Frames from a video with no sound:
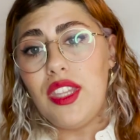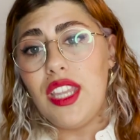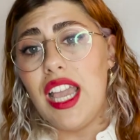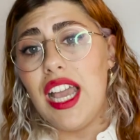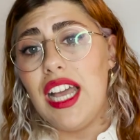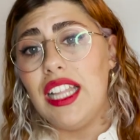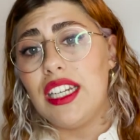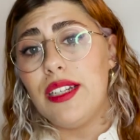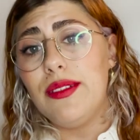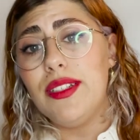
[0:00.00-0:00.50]

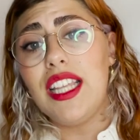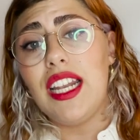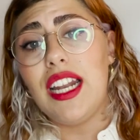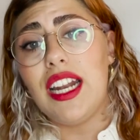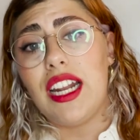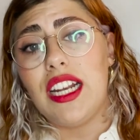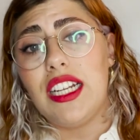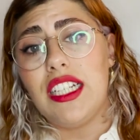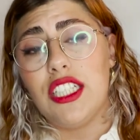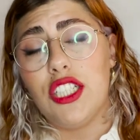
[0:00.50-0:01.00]
a través del
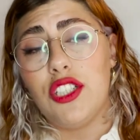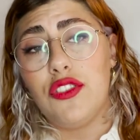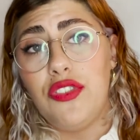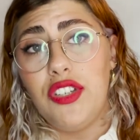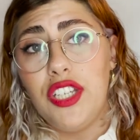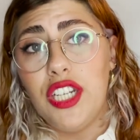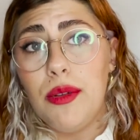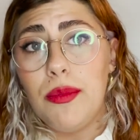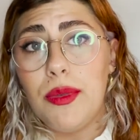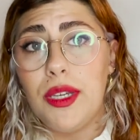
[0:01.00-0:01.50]
análisis
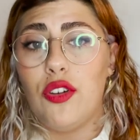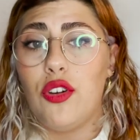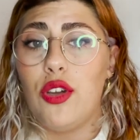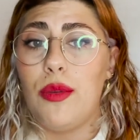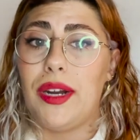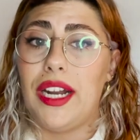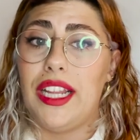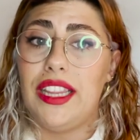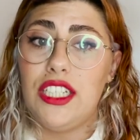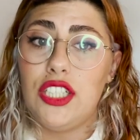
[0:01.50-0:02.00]
fílmico y
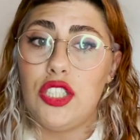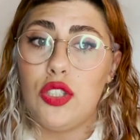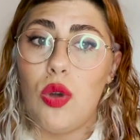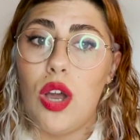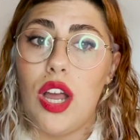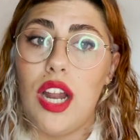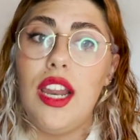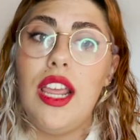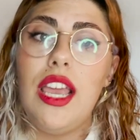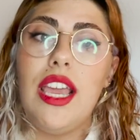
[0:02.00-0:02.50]

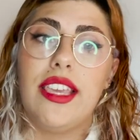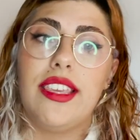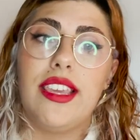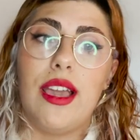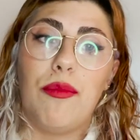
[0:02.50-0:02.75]
paratextual y